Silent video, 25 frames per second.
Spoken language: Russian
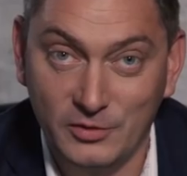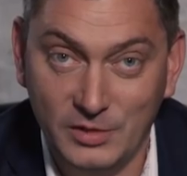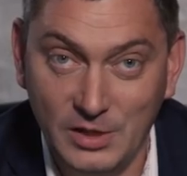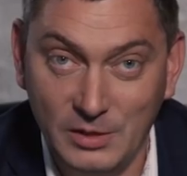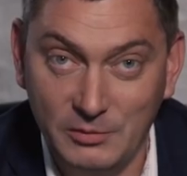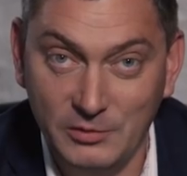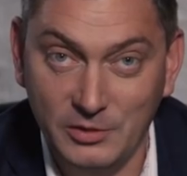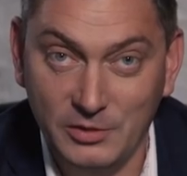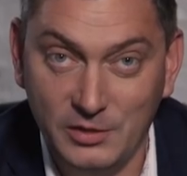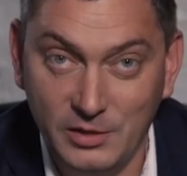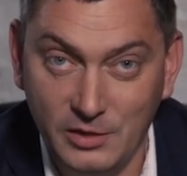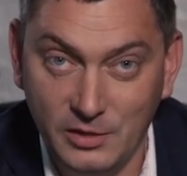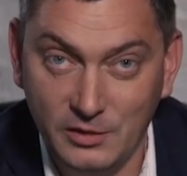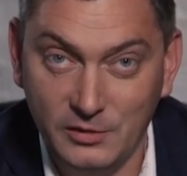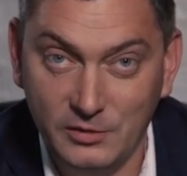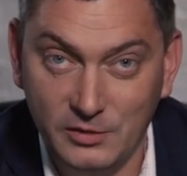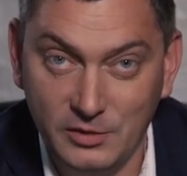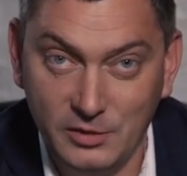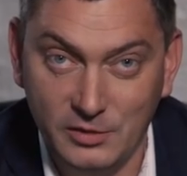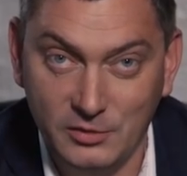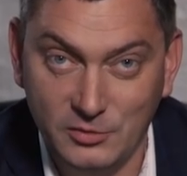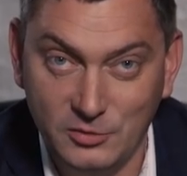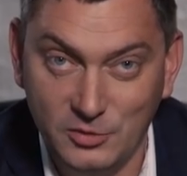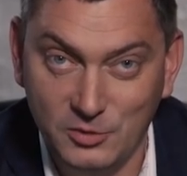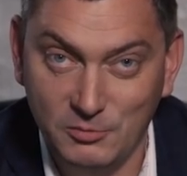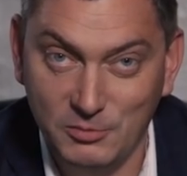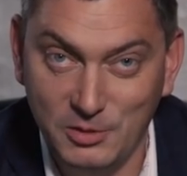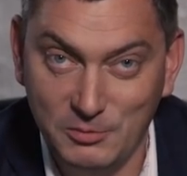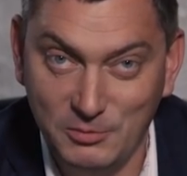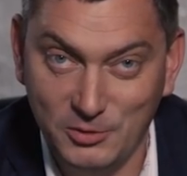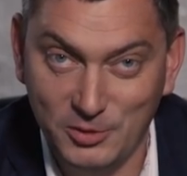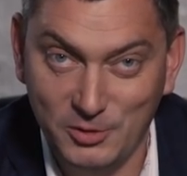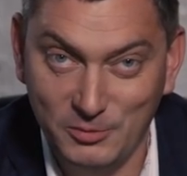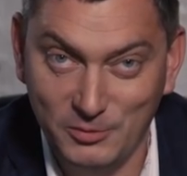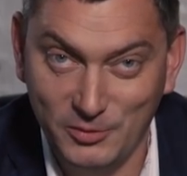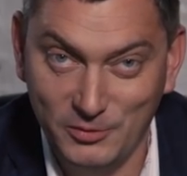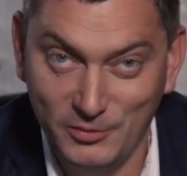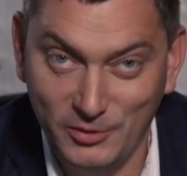Но самое интересное, что мне
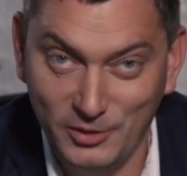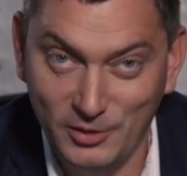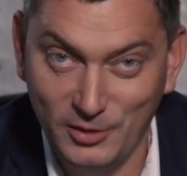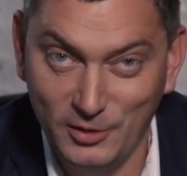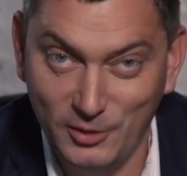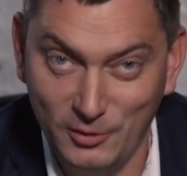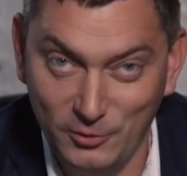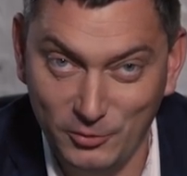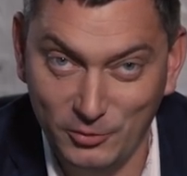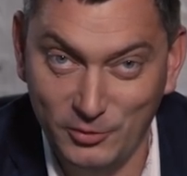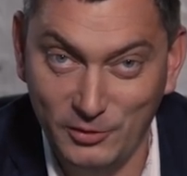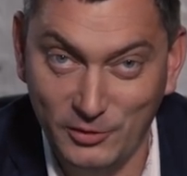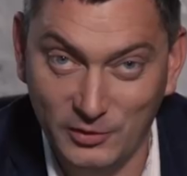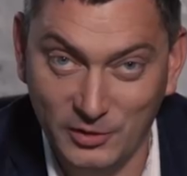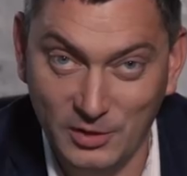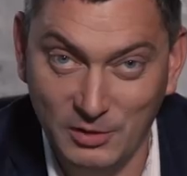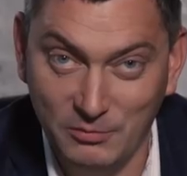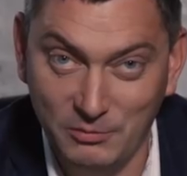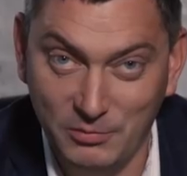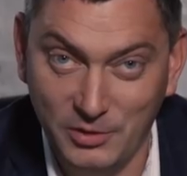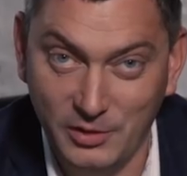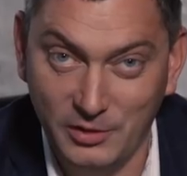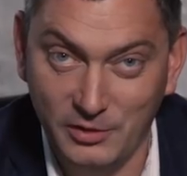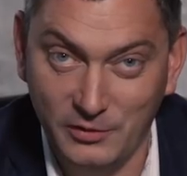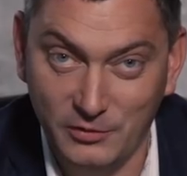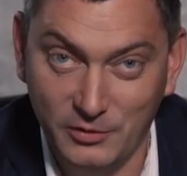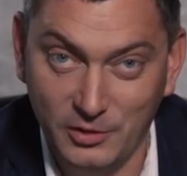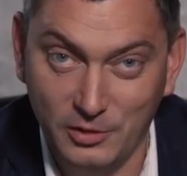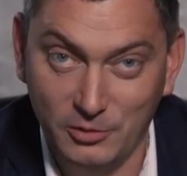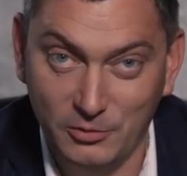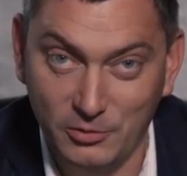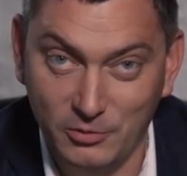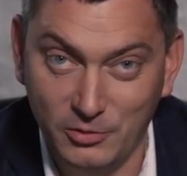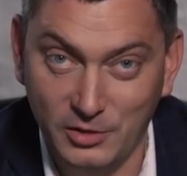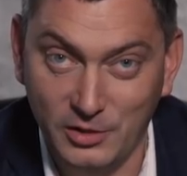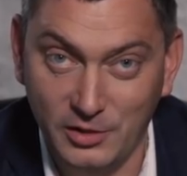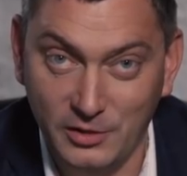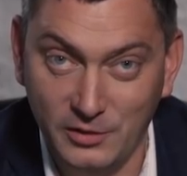потом звонили люди из компании, в
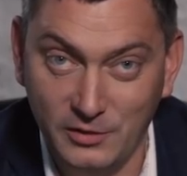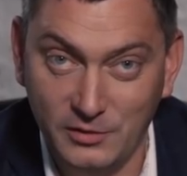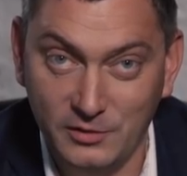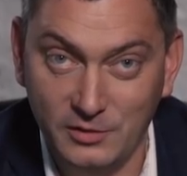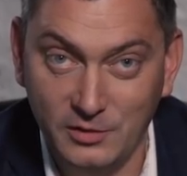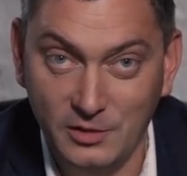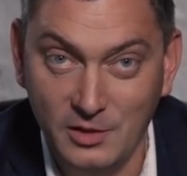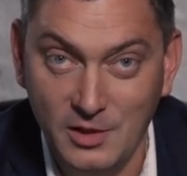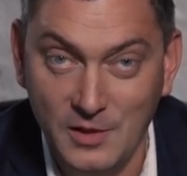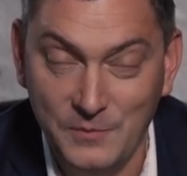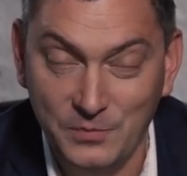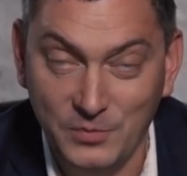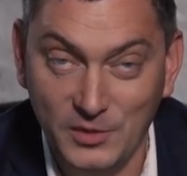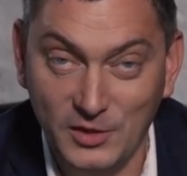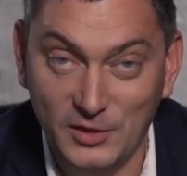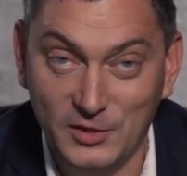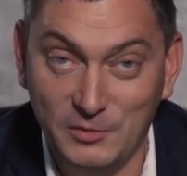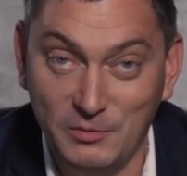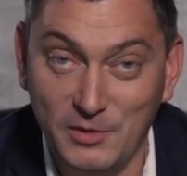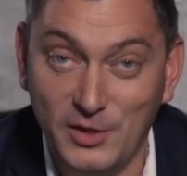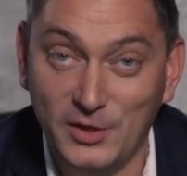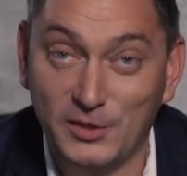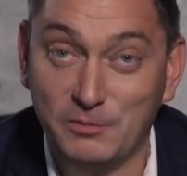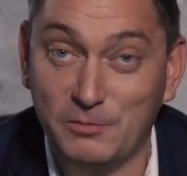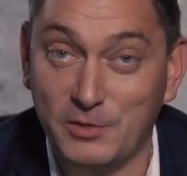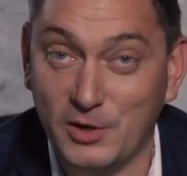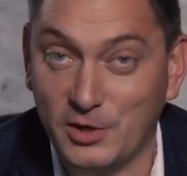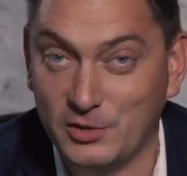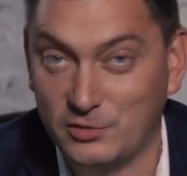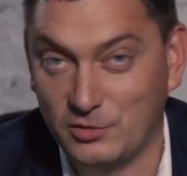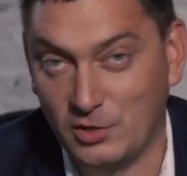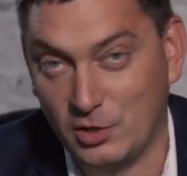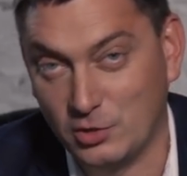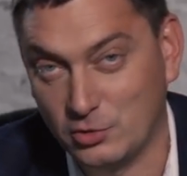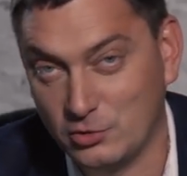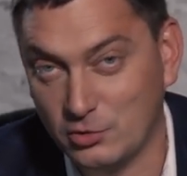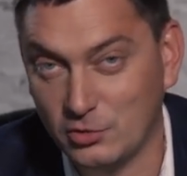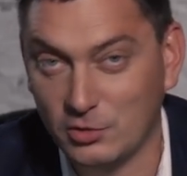которую я ездил, и смеясь
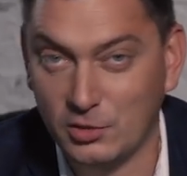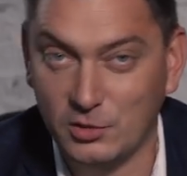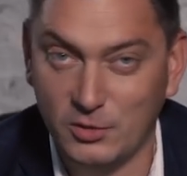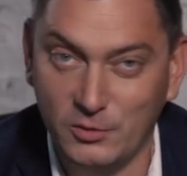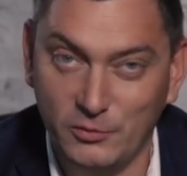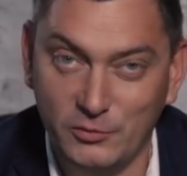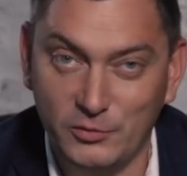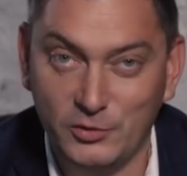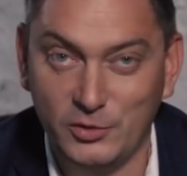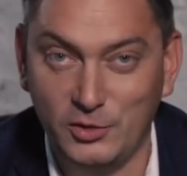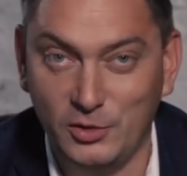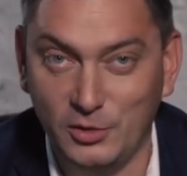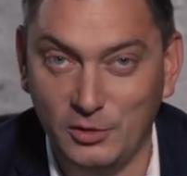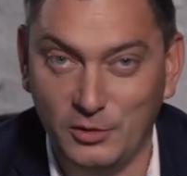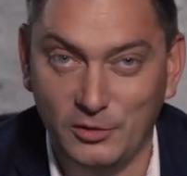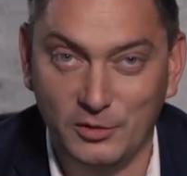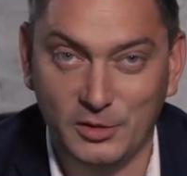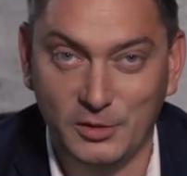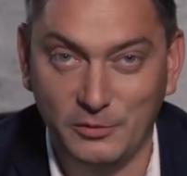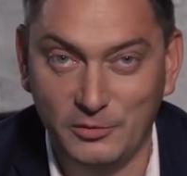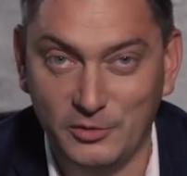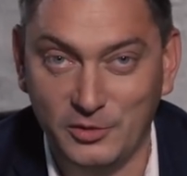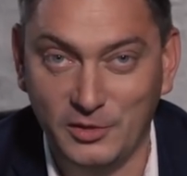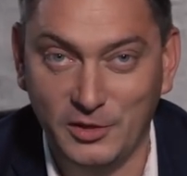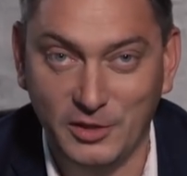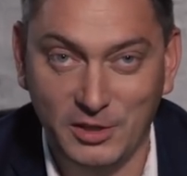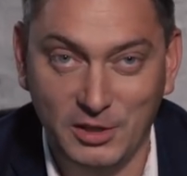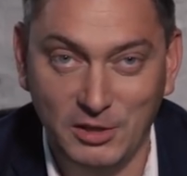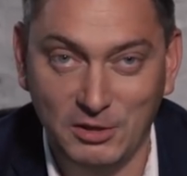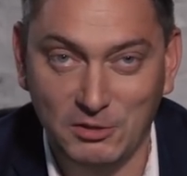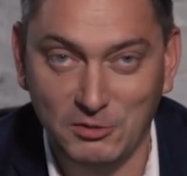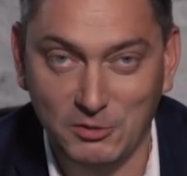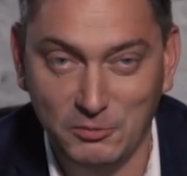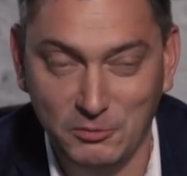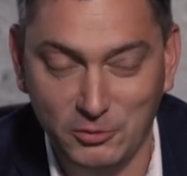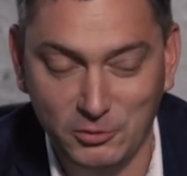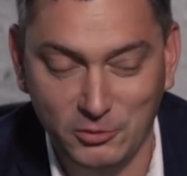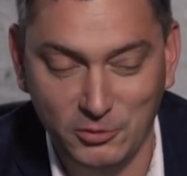спрашивали, а что я такого сделал там с
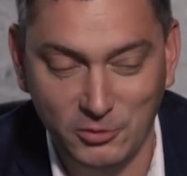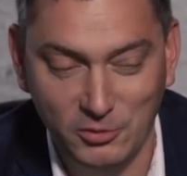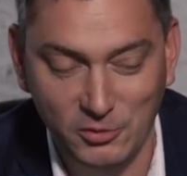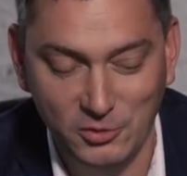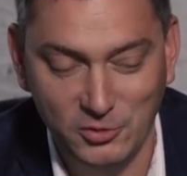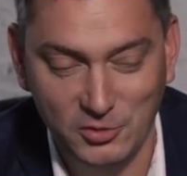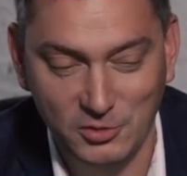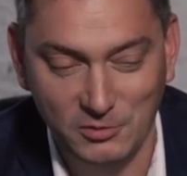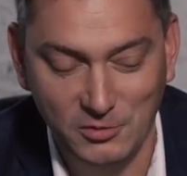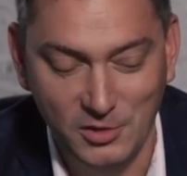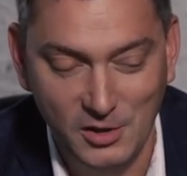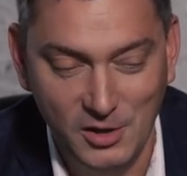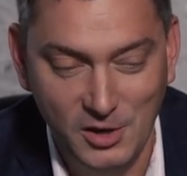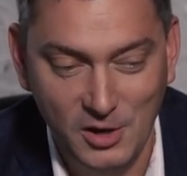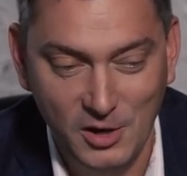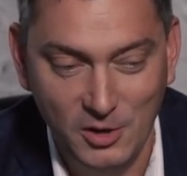Иннокентием Смоктуновичем?